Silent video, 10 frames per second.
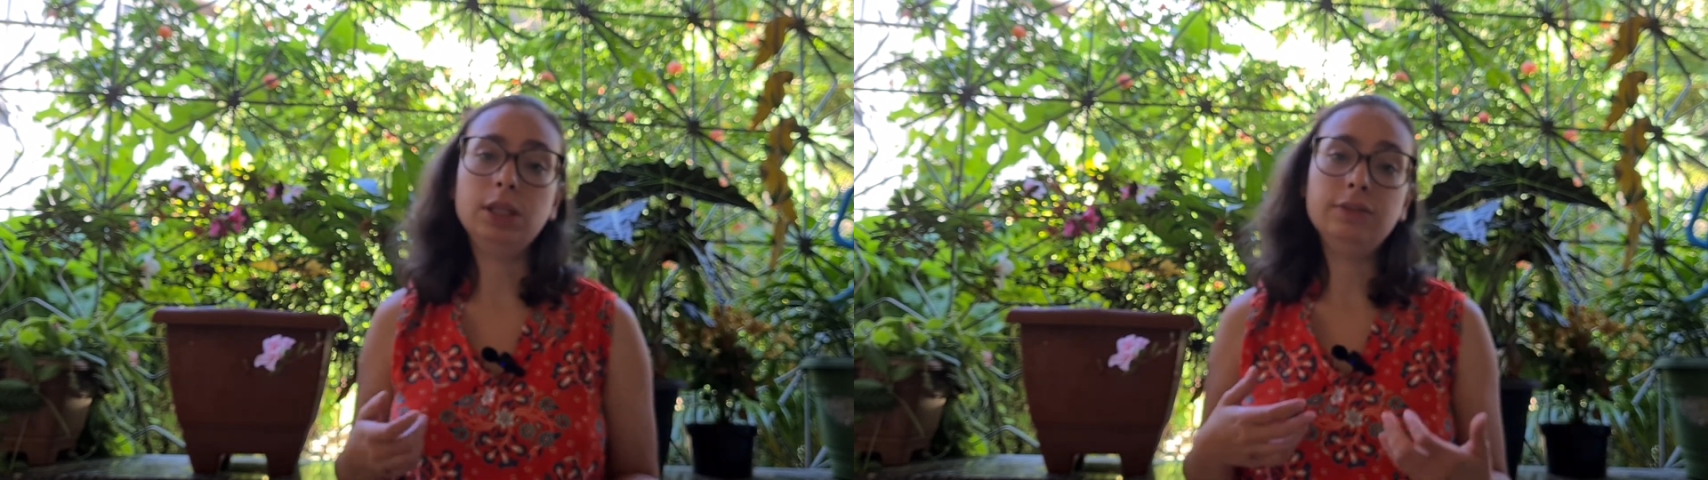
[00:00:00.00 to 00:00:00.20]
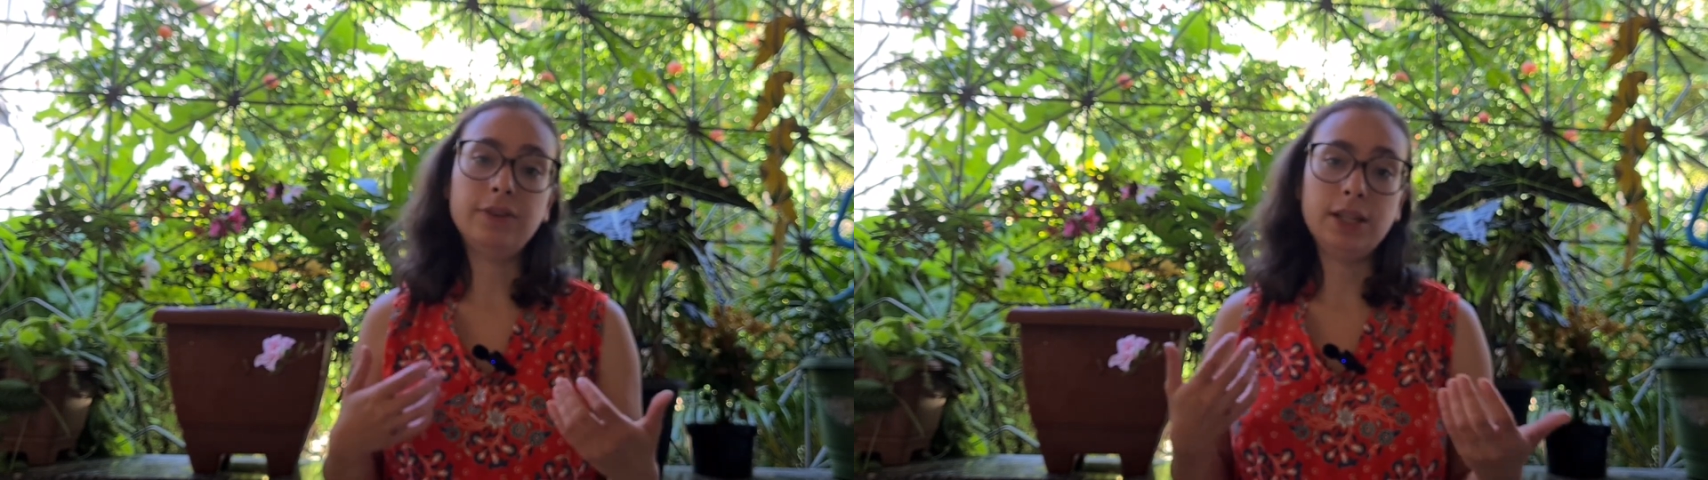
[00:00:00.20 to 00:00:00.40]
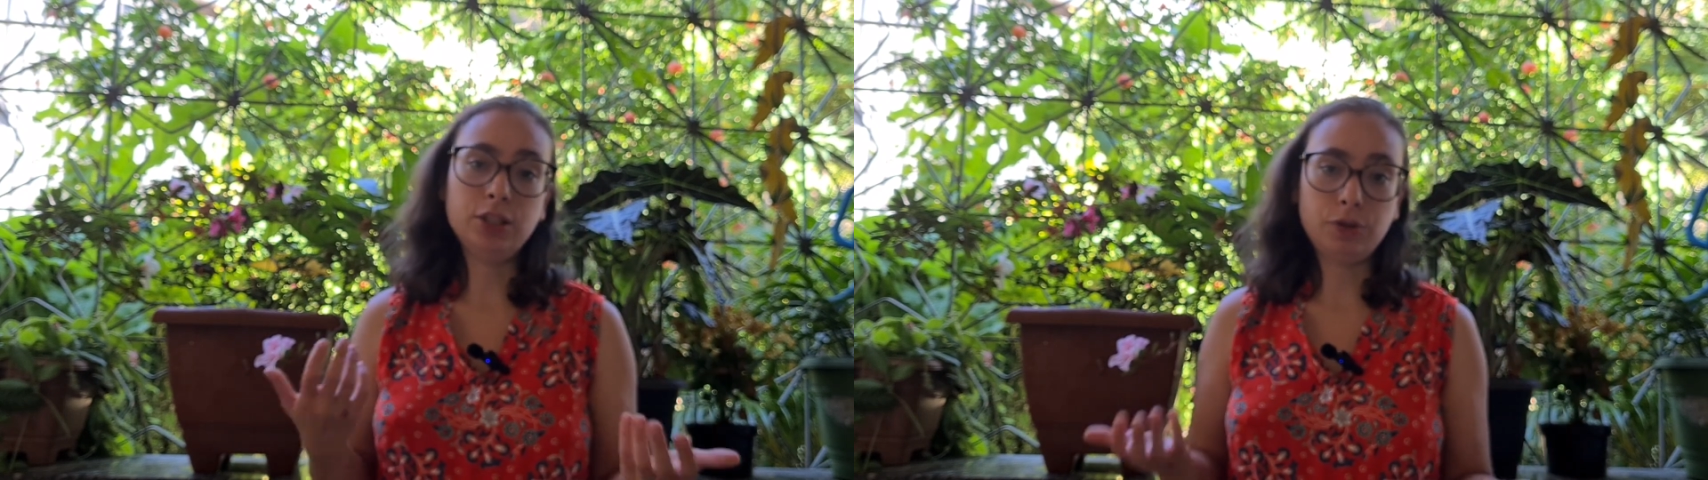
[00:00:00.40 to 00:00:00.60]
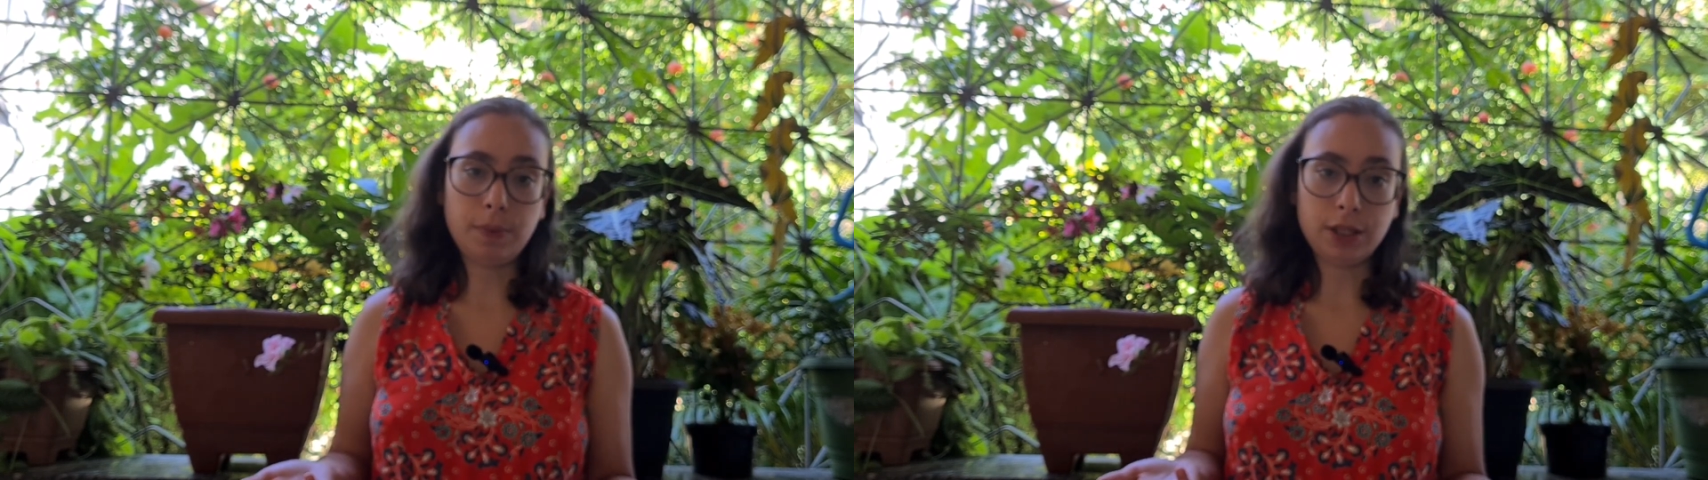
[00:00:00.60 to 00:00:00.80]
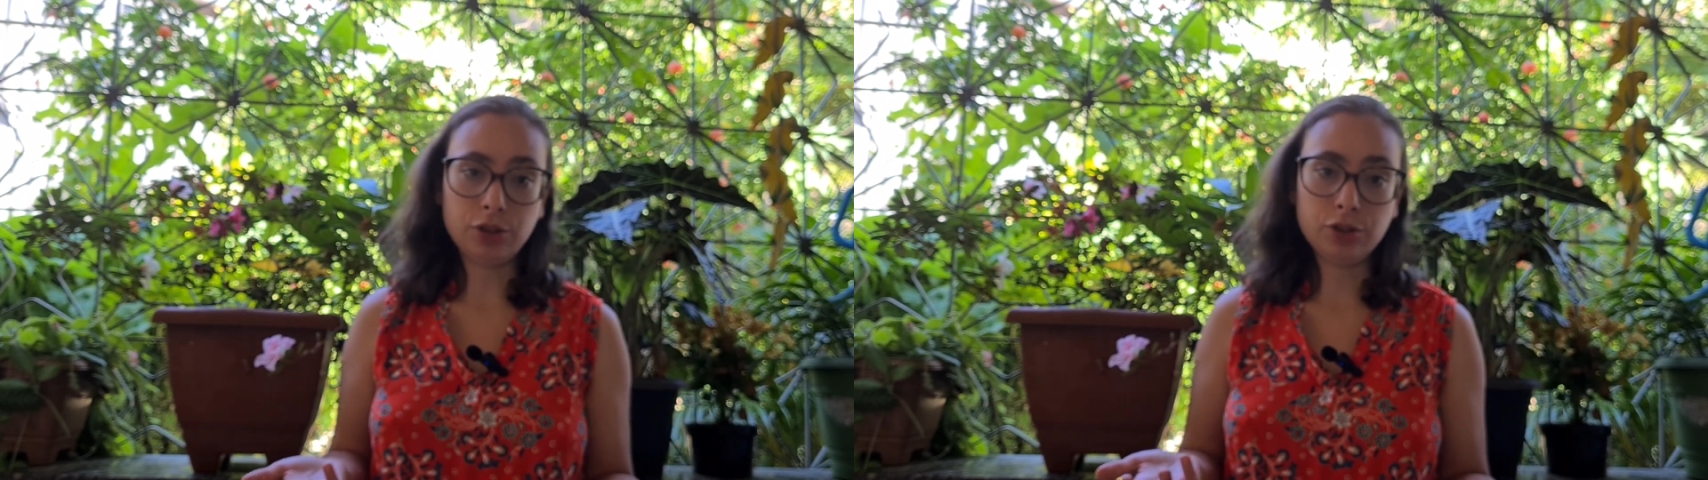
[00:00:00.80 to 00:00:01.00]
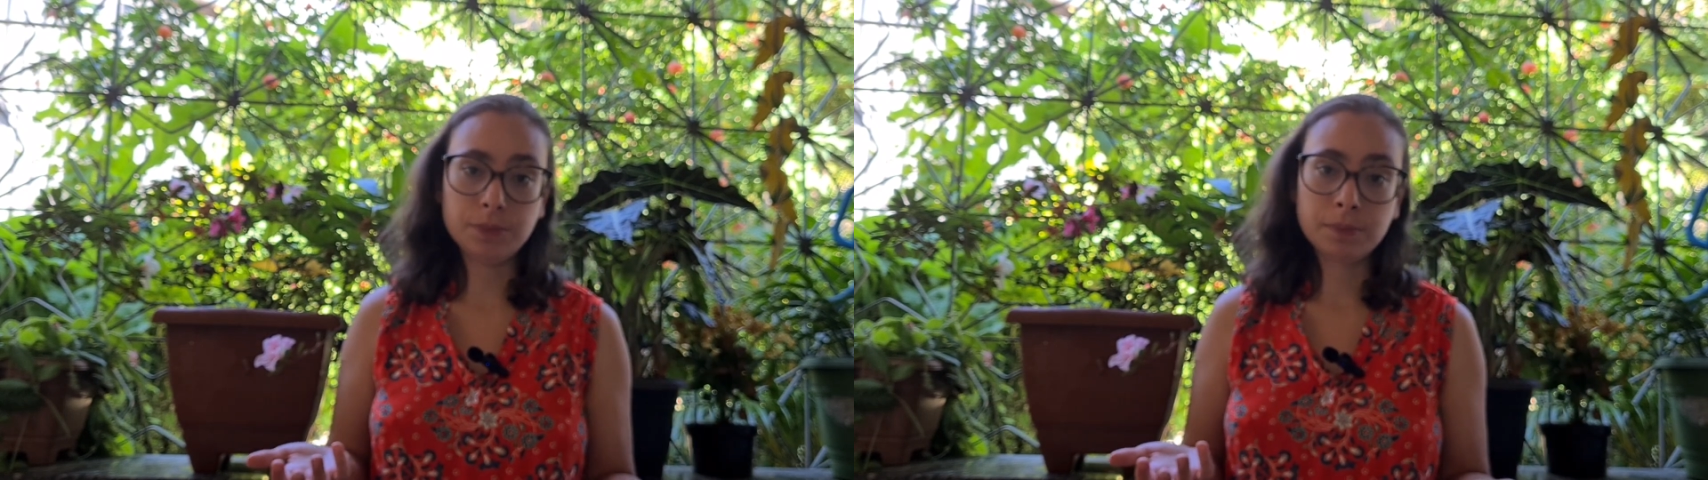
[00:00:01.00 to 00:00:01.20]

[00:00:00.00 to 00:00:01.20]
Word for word: infelizmente.